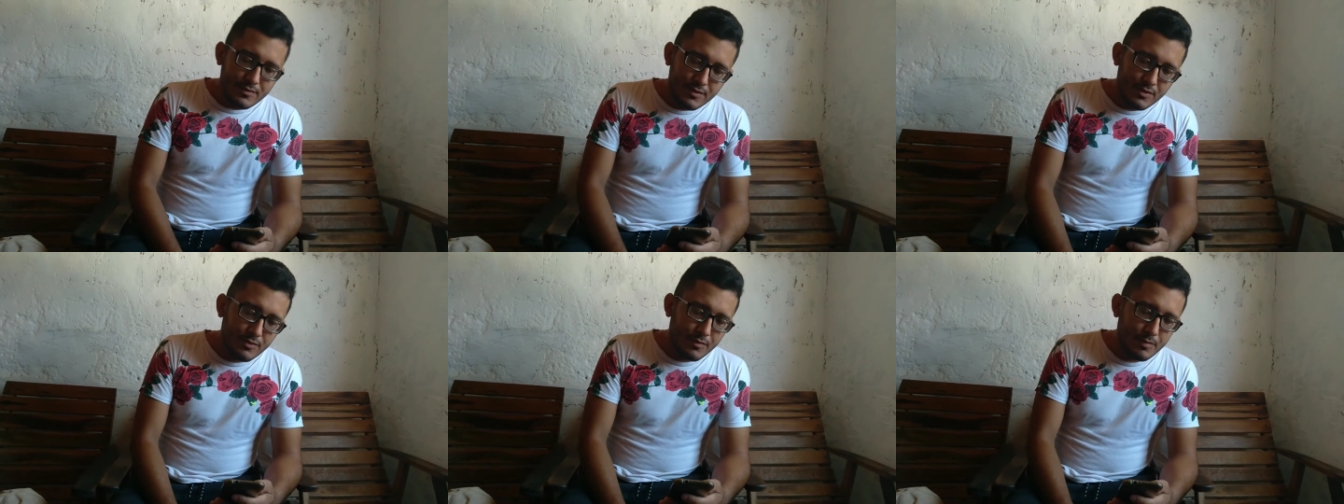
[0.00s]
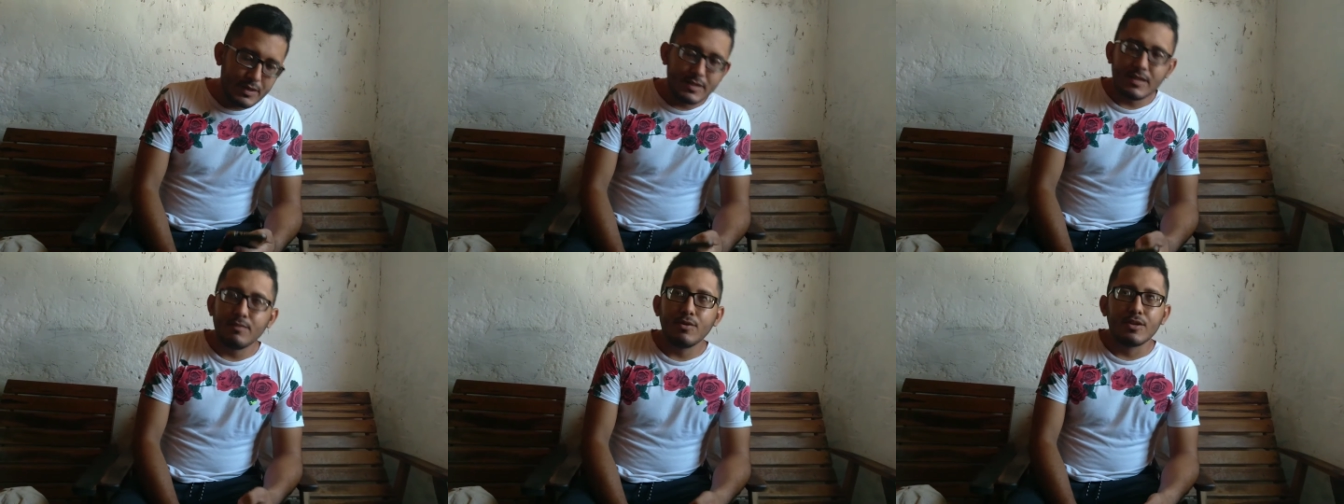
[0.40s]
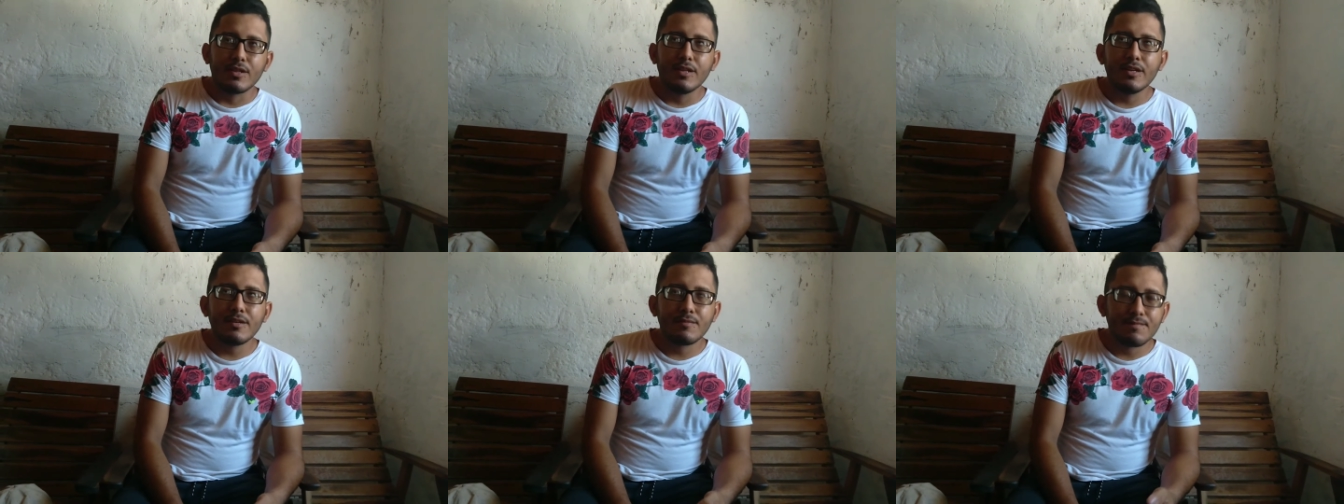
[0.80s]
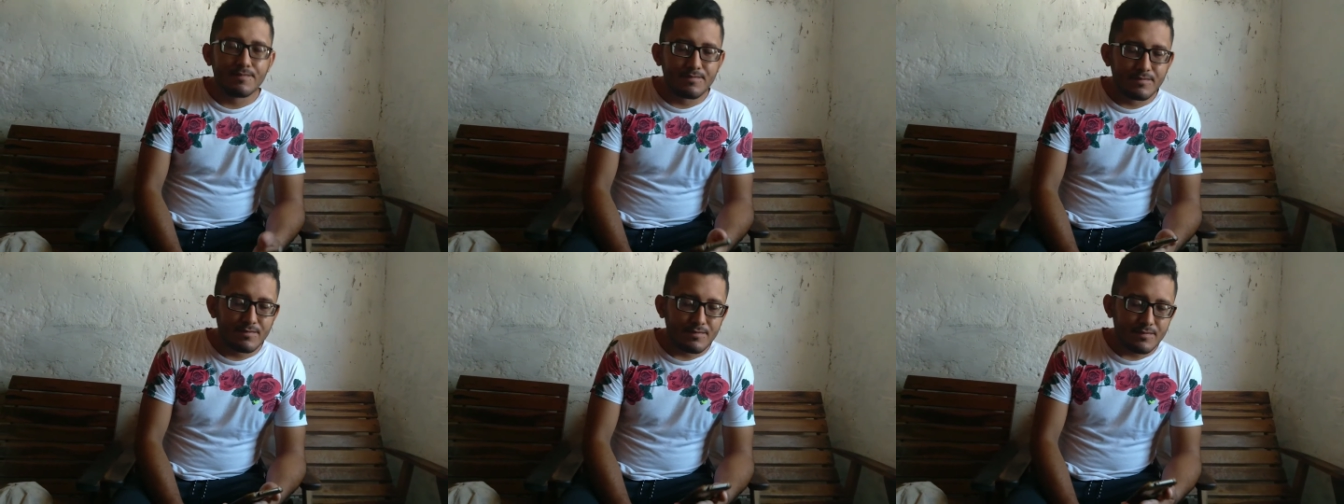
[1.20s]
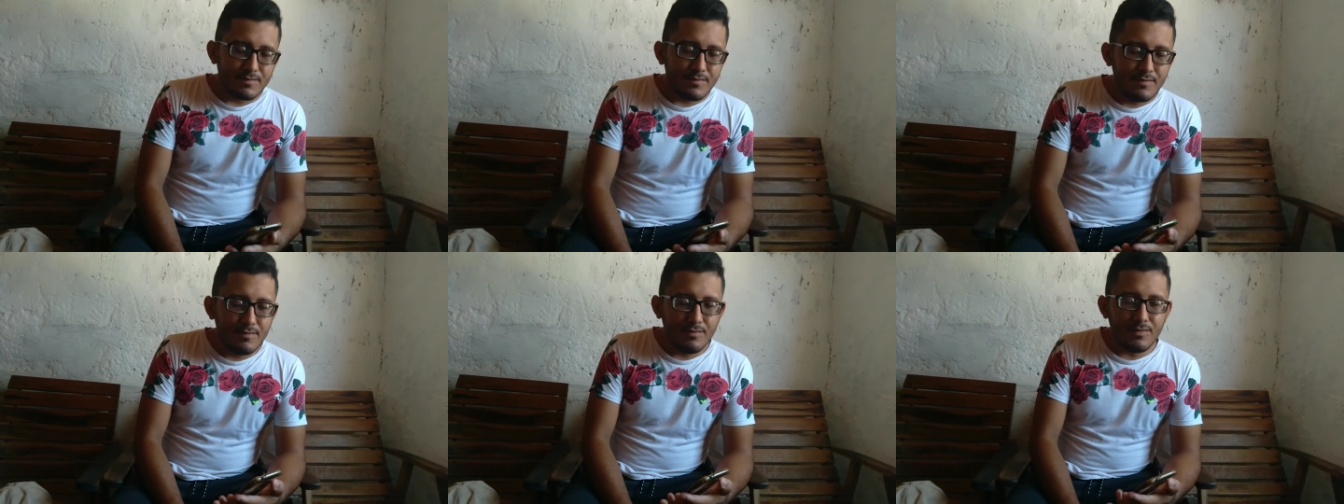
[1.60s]
De eu comprar essa moto, né?
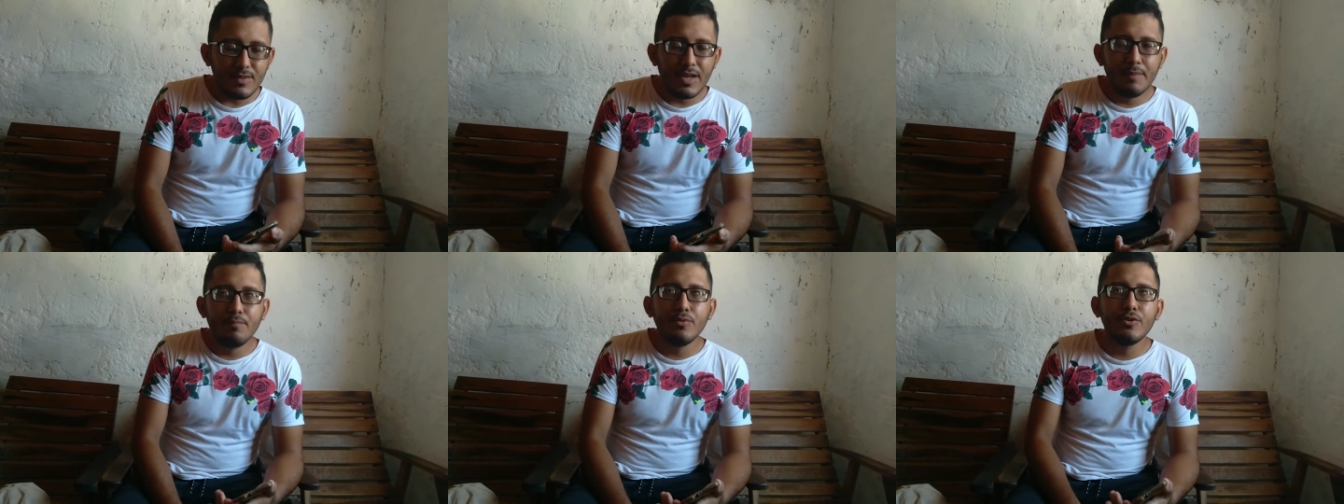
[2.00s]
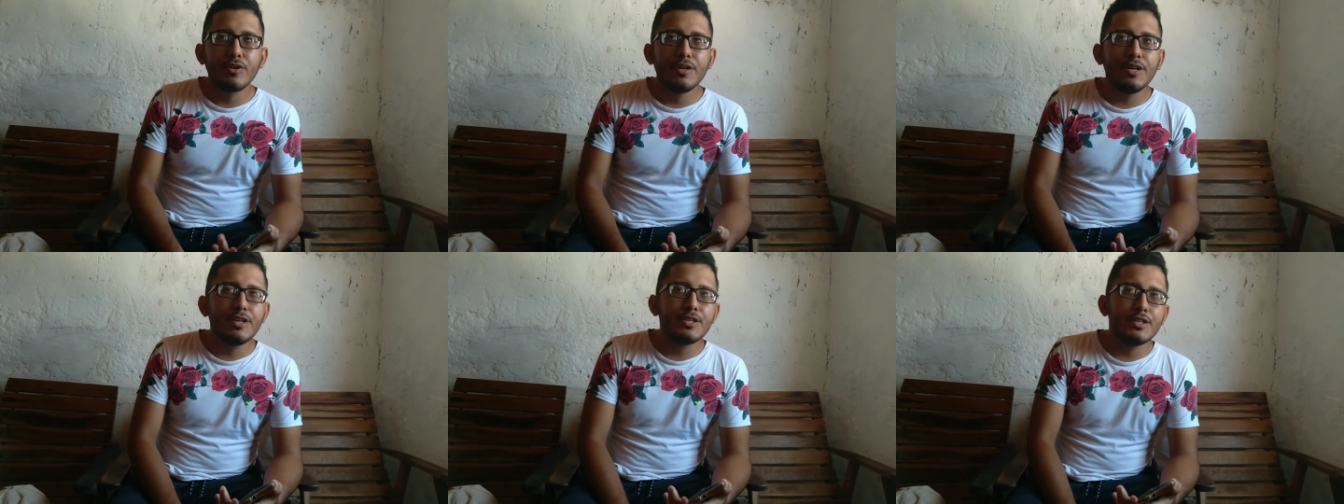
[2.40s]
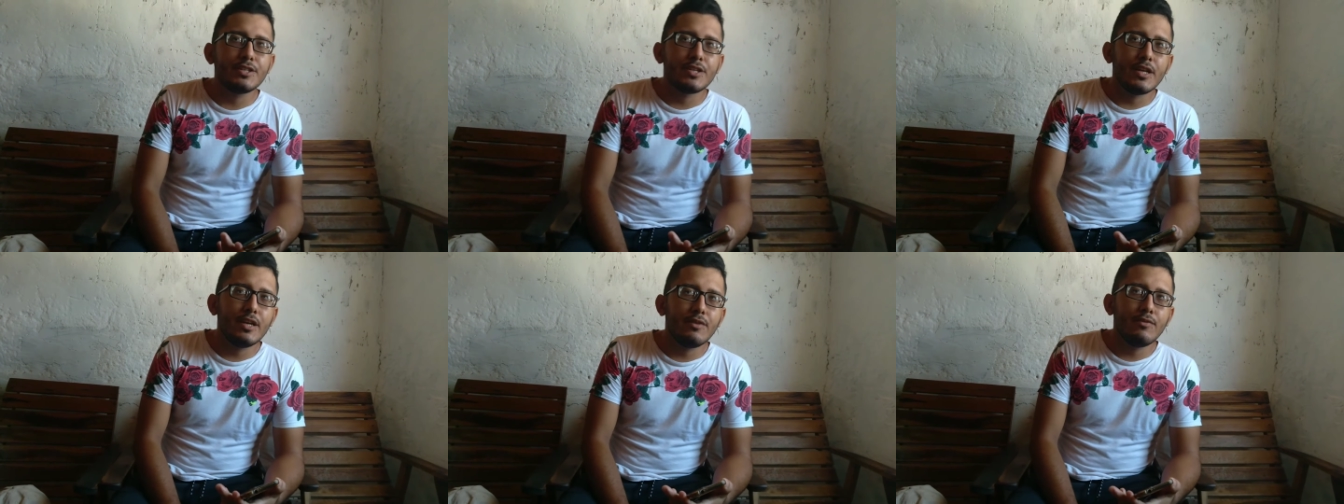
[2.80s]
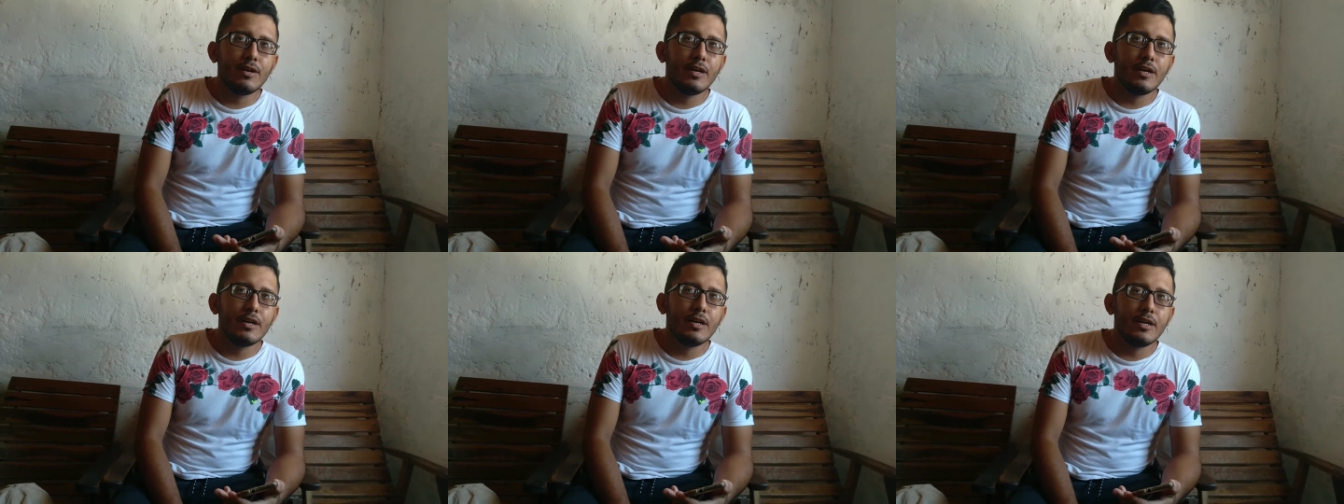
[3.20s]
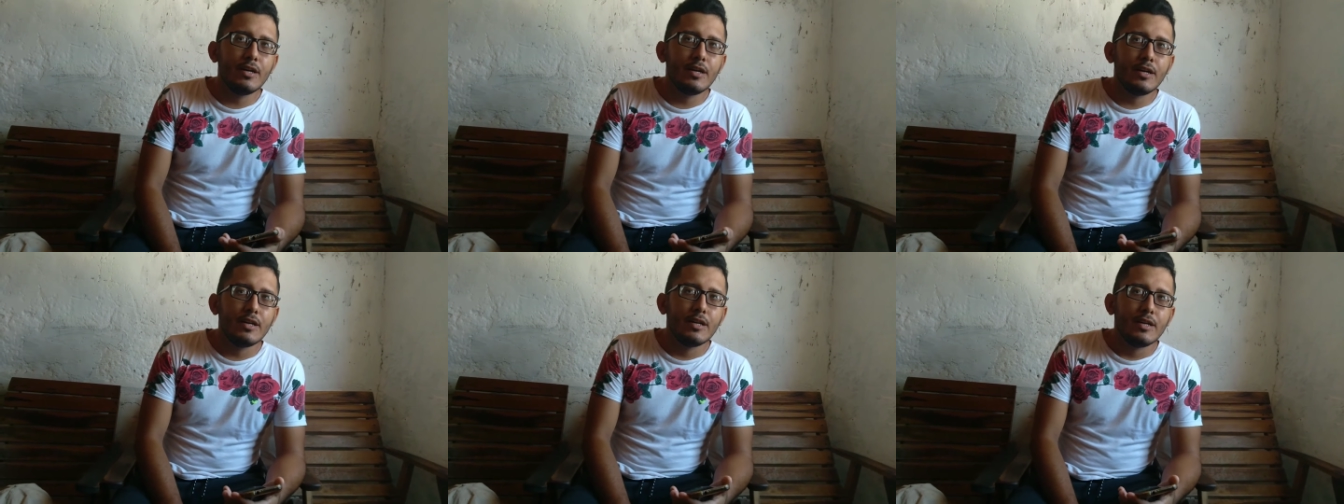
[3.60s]
É porque, gente, ela é
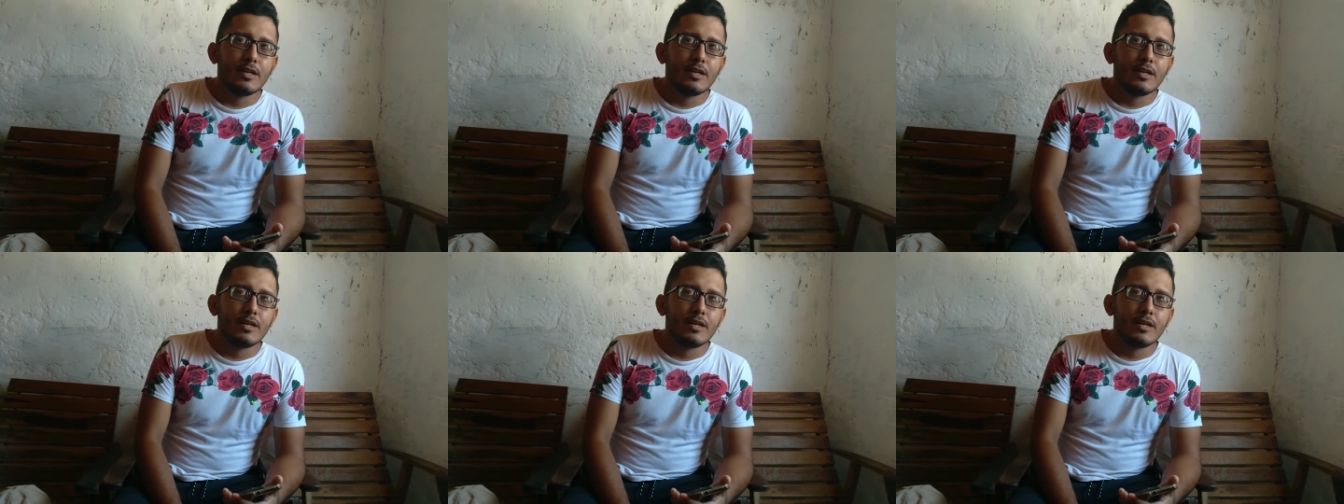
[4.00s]
uma.